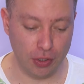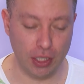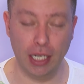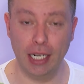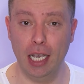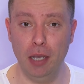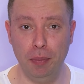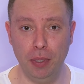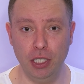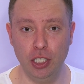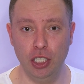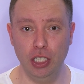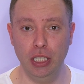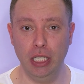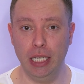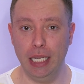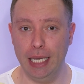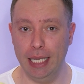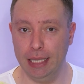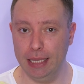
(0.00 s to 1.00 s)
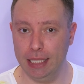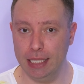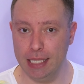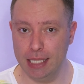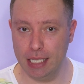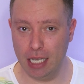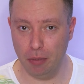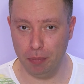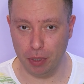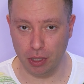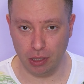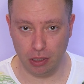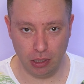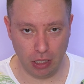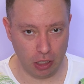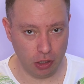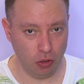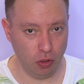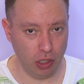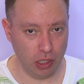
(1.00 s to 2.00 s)
Вторая причина – это запах.
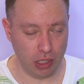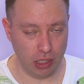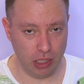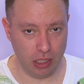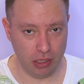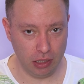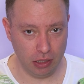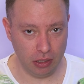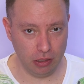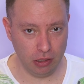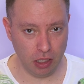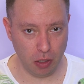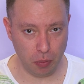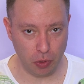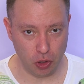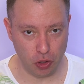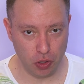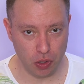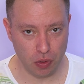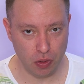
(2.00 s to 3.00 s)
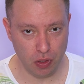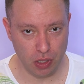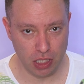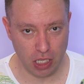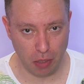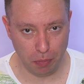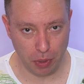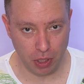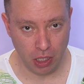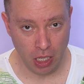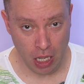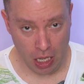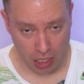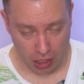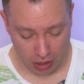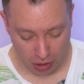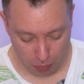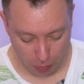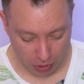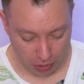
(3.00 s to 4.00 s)
Как только я открыл, я почувствовал запах
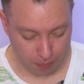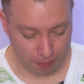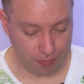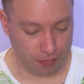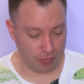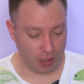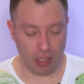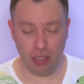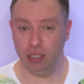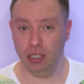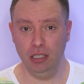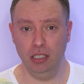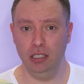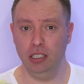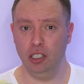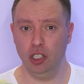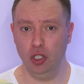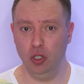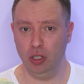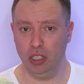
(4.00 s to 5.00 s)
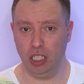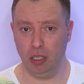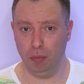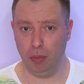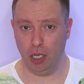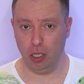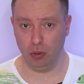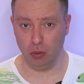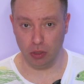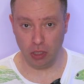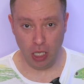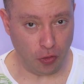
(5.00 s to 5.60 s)
рыбы. Это не должно так пахнуть.